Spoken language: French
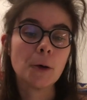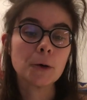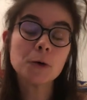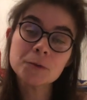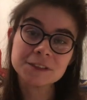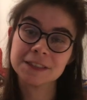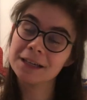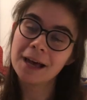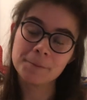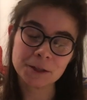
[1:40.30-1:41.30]

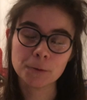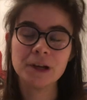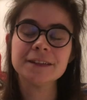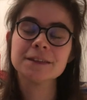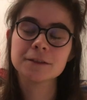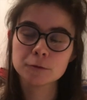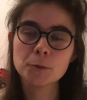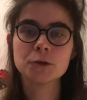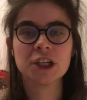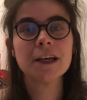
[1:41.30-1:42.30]
commencer à mettre en place ce
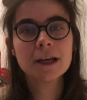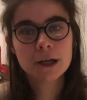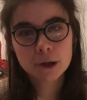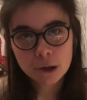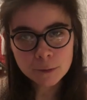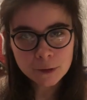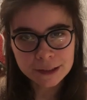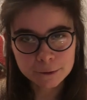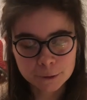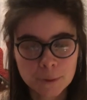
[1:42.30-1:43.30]
projet club de
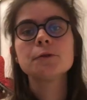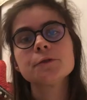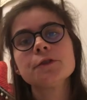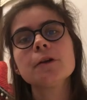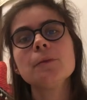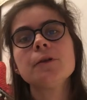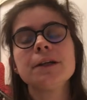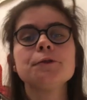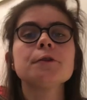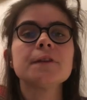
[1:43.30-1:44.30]
lecture. Donc ce club de
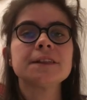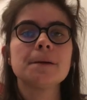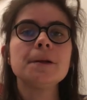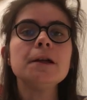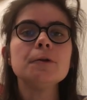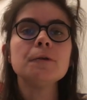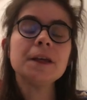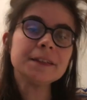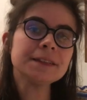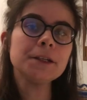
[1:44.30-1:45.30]
lecture va s'appeler
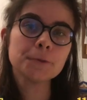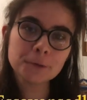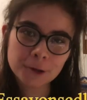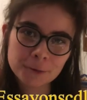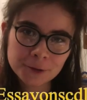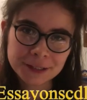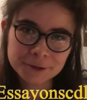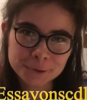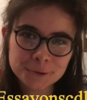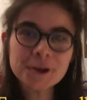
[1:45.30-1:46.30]
le Essayons Club de
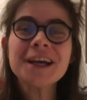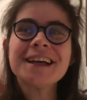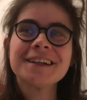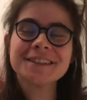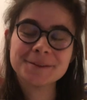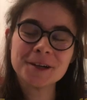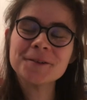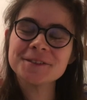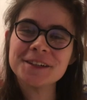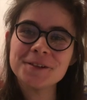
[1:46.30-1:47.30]
lecture. J'espère
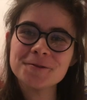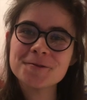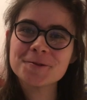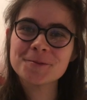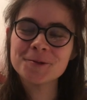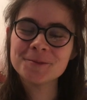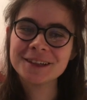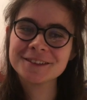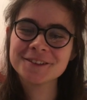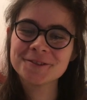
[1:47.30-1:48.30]
que vous avez vu le jeu de mots
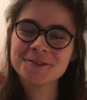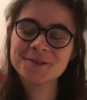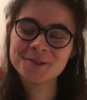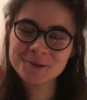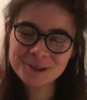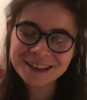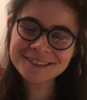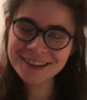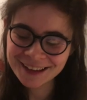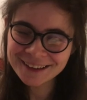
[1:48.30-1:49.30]
parce que tout
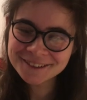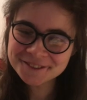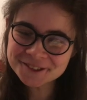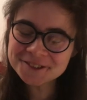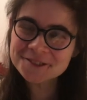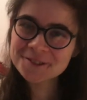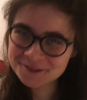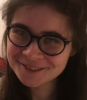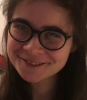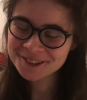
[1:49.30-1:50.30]
l'attrait de ce
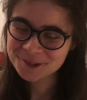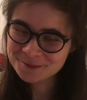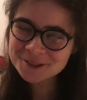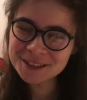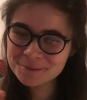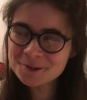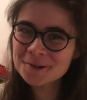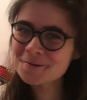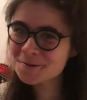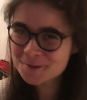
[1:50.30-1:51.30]
nom repose un peu
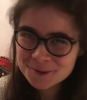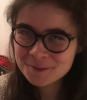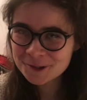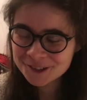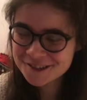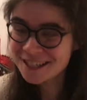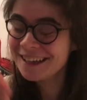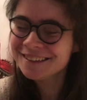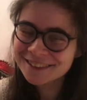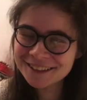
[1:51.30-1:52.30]
dans le jeu de mots que
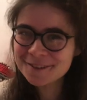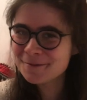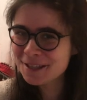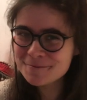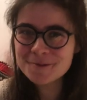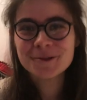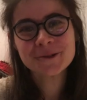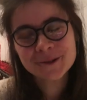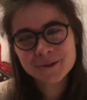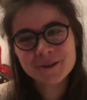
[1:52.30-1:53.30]
j'ai essayé péniblement
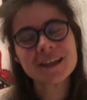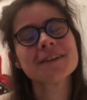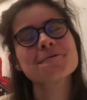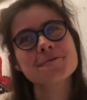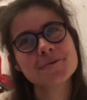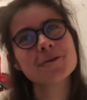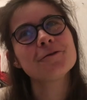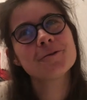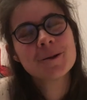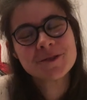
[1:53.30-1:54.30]
de trouver et dont je suis
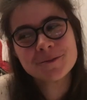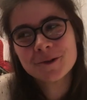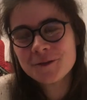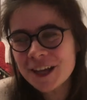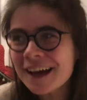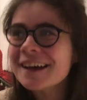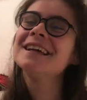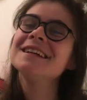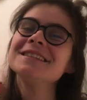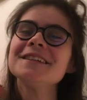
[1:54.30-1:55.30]
au fond un petit peu fière.
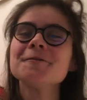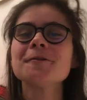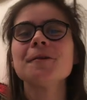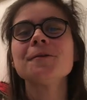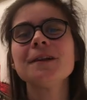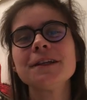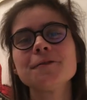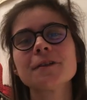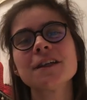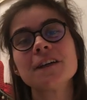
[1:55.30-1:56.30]
Essayons Club de
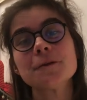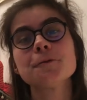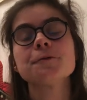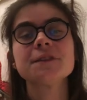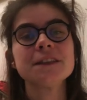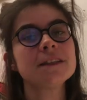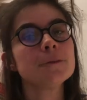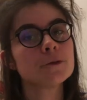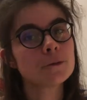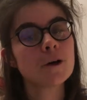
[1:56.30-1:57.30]
lecture qui va donc
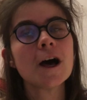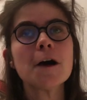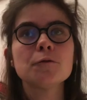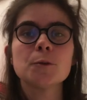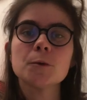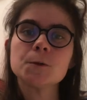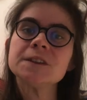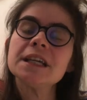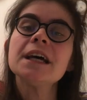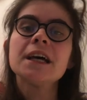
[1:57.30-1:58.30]
consister pour moi à vous
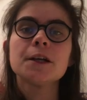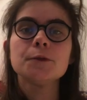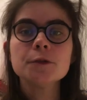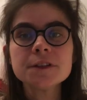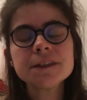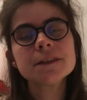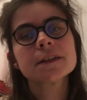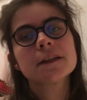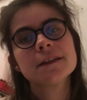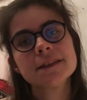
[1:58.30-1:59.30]
proposer deux
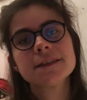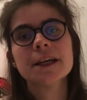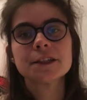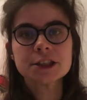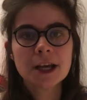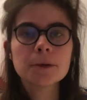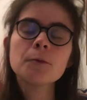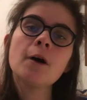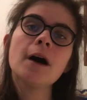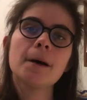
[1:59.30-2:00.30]
titres d'essais chaque
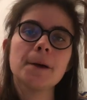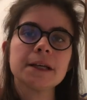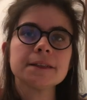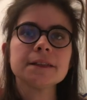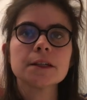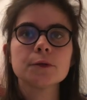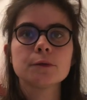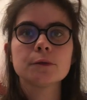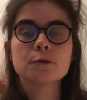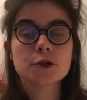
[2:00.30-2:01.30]
mois à partir
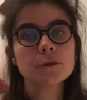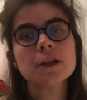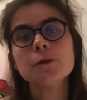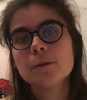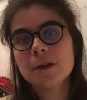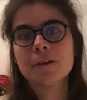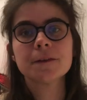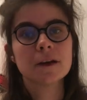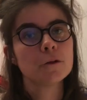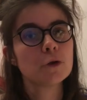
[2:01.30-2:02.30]
de janvier
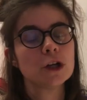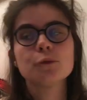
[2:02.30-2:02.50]
2021. Voilà,